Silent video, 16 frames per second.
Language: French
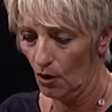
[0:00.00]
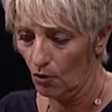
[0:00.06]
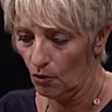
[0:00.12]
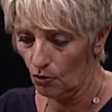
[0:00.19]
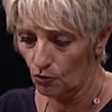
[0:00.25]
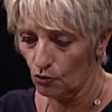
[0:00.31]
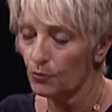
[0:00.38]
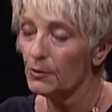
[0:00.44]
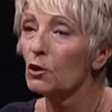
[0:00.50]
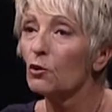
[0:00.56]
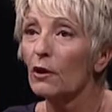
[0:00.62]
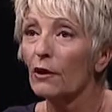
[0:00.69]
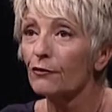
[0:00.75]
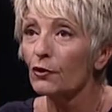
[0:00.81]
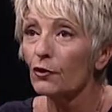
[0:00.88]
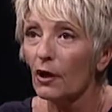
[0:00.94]
euh, du milieu de
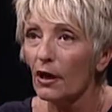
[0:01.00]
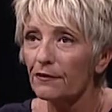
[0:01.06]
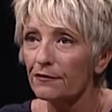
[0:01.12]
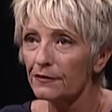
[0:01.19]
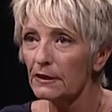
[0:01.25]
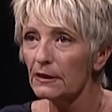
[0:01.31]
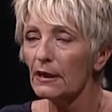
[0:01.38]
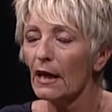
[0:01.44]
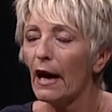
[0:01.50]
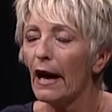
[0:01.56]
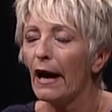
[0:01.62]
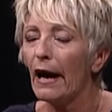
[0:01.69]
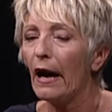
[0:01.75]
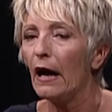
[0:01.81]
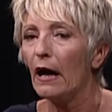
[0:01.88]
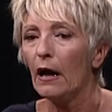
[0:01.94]
la photographie
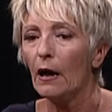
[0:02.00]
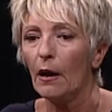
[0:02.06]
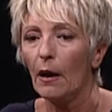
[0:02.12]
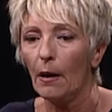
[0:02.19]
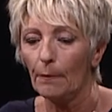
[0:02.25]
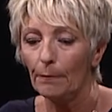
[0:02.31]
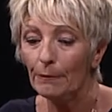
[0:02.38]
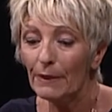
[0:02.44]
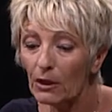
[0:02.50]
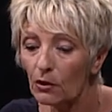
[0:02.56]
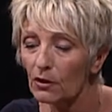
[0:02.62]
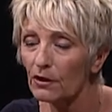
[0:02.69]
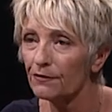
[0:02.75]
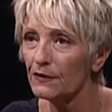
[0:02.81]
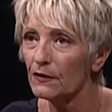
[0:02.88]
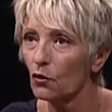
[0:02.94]
a, mis en
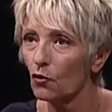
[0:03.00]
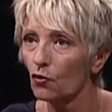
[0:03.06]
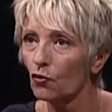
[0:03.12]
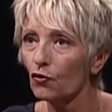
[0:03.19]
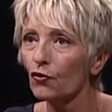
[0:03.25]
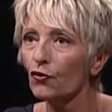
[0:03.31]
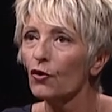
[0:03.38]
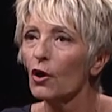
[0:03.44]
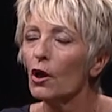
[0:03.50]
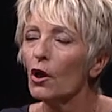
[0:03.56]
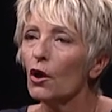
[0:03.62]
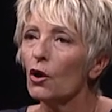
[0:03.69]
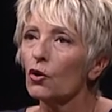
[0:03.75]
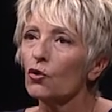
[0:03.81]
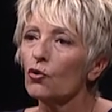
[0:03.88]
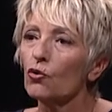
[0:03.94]
évidence
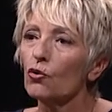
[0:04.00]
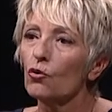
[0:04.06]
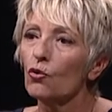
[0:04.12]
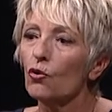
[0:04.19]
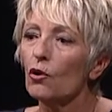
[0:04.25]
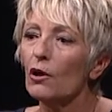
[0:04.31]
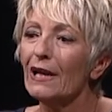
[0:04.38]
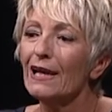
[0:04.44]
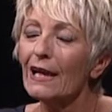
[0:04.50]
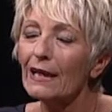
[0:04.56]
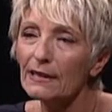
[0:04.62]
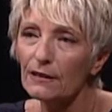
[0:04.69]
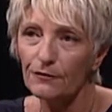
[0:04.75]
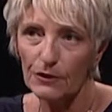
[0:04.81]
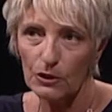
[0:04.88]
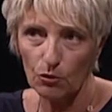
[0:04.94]
que la
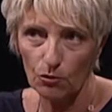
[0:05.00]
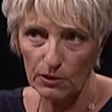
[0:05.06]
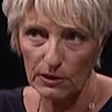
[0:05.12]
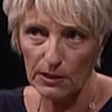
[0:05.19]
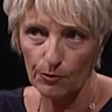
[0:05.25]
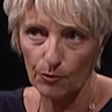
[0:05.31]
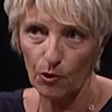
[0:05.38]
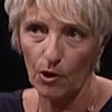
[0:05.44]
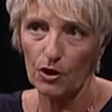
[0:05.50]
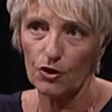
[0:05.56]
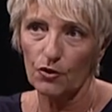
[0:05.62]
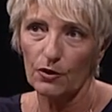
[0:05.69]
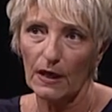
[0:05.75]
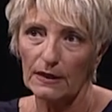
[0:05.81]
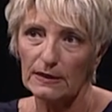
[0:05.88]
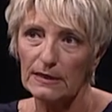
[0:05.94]
difficulté pour un
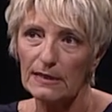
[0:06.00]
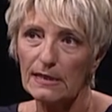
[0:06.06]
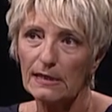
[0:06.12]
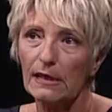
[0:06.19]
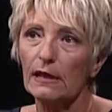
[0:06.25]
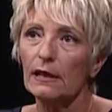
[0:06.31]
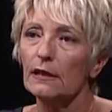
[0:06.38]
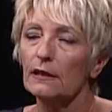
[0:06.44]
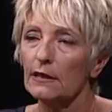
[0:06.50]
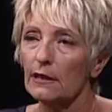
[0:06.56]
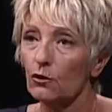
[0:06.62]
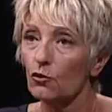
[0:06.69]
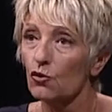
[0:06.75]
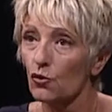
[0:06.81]
jeune artiste était de